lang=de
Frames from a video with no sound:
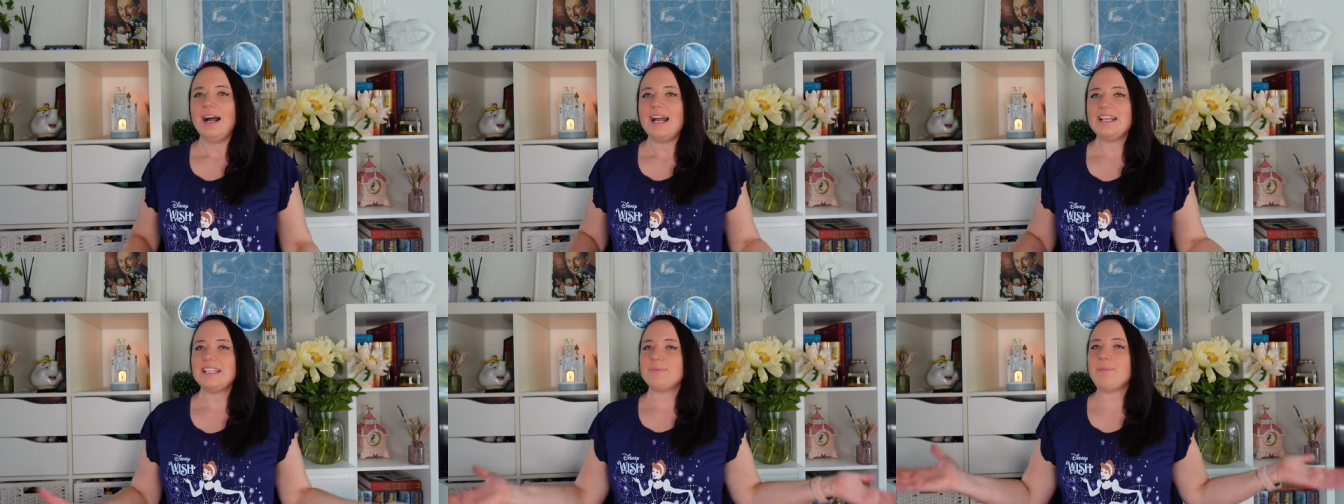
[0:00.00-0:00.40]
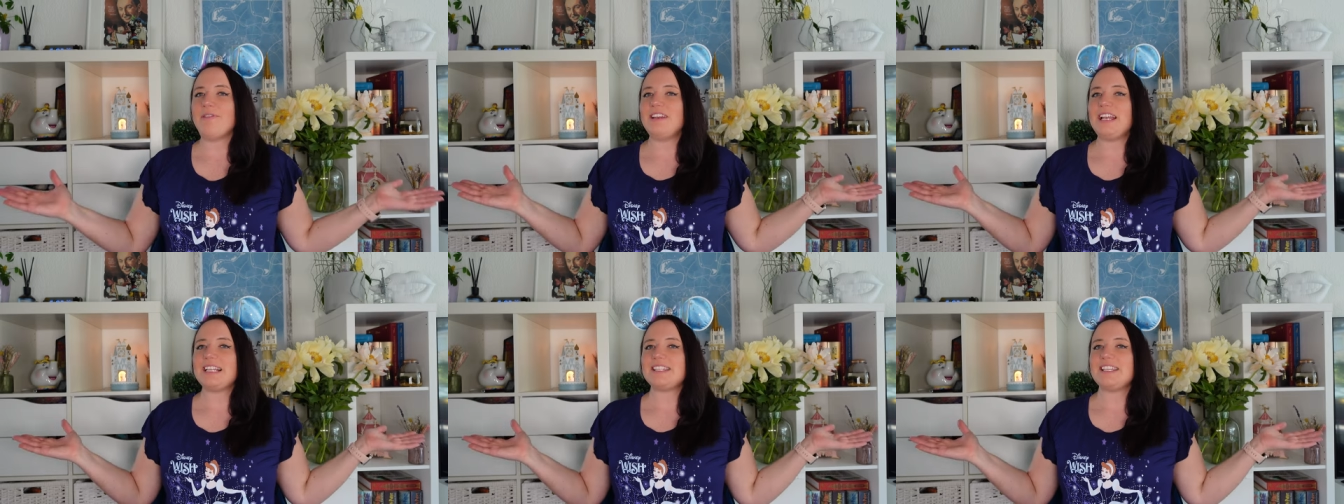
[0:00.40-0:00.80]
Es ist mal
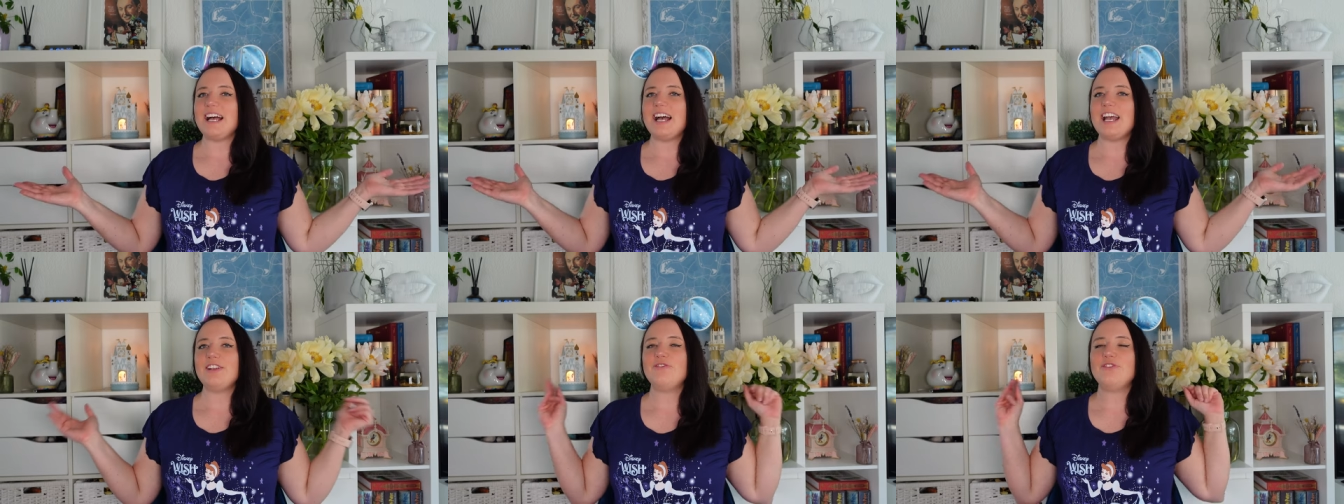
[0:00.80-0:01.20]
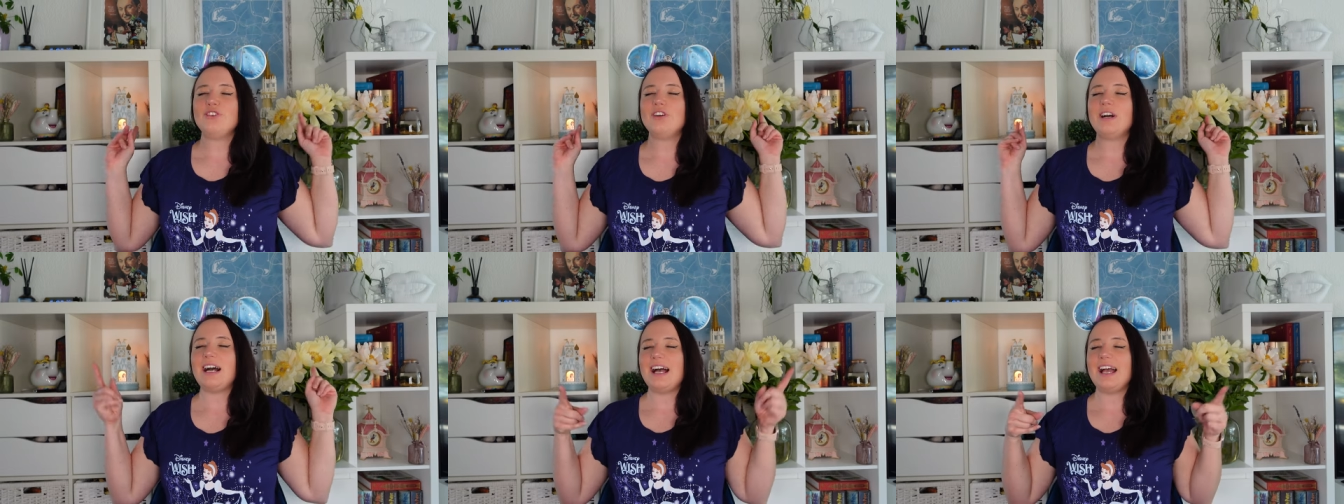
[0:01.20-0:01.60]
wieder Zeit für
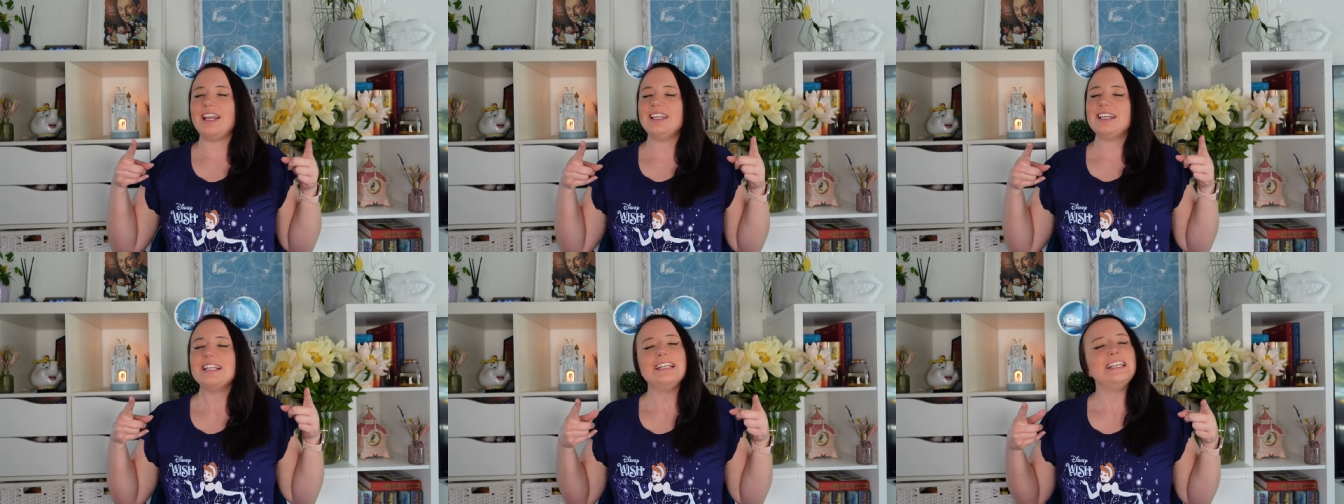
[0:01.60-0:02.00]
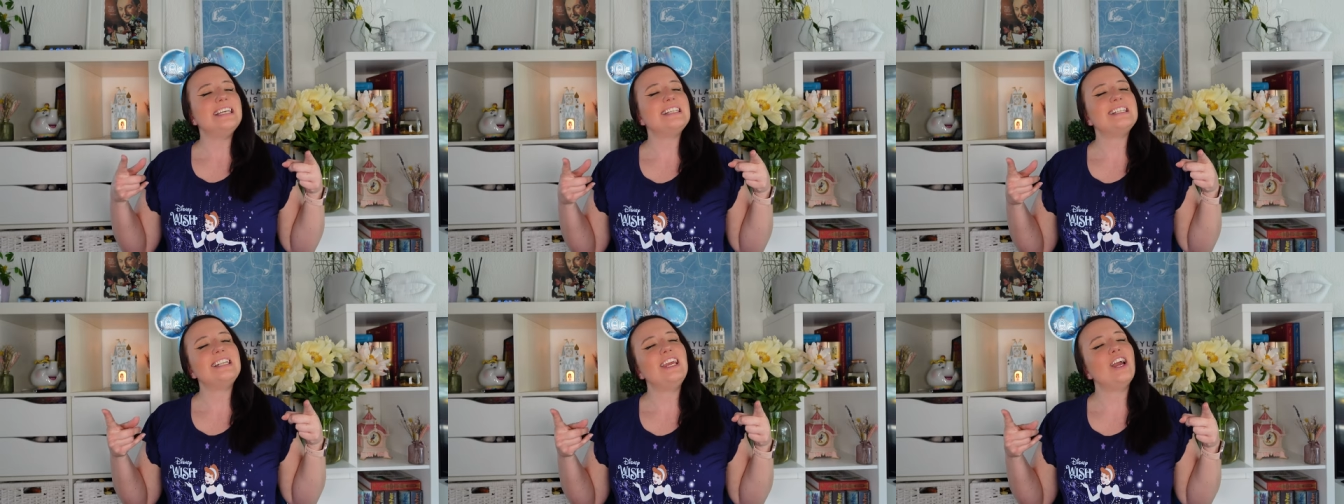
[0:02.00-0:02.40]
eine
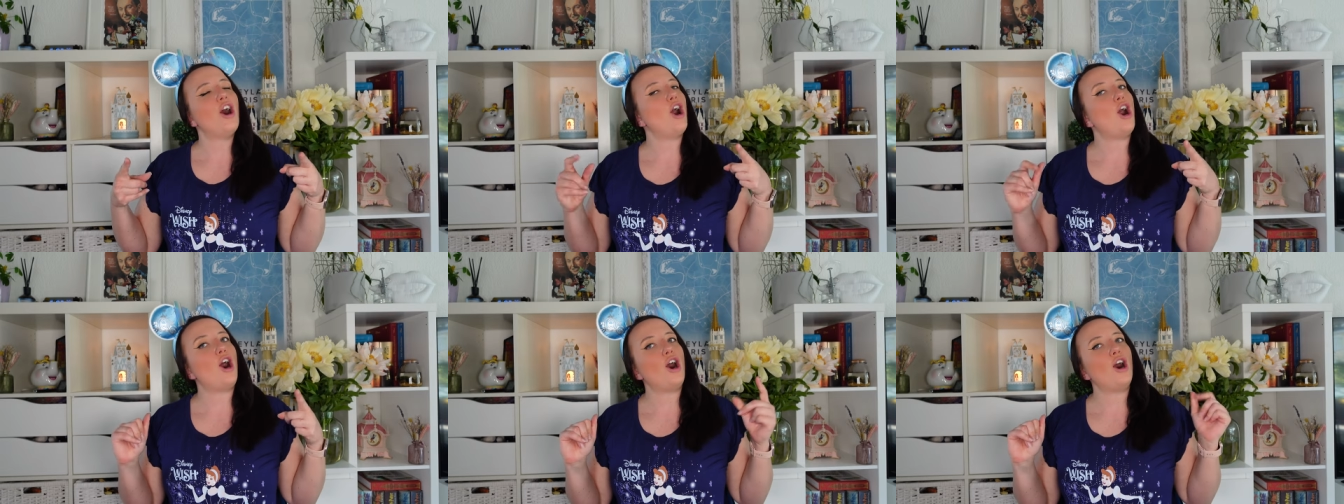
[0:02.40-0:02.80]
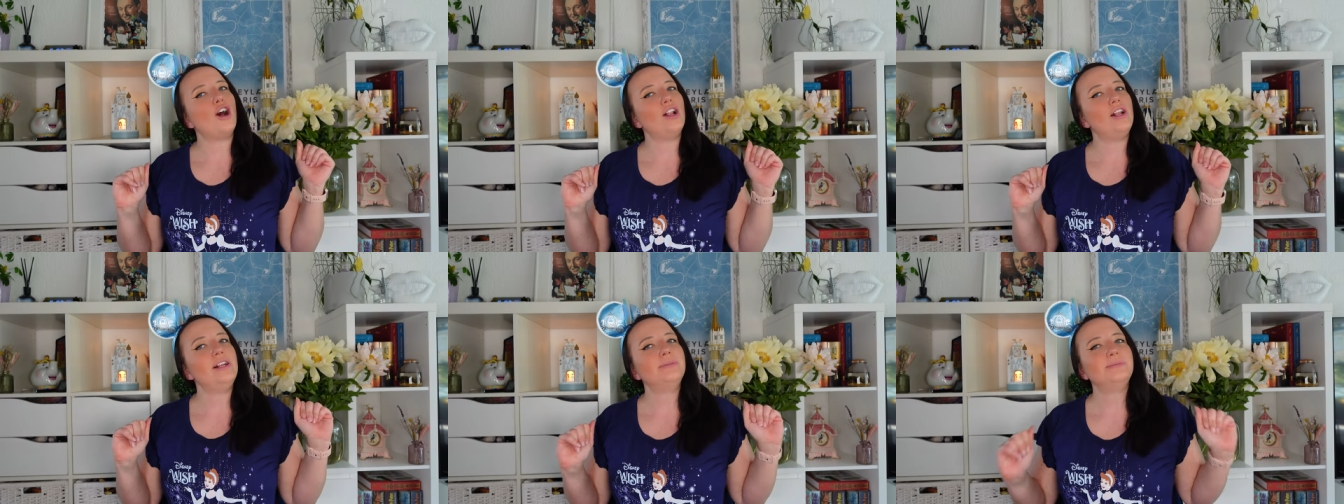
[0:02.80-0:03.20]
Disney Hall.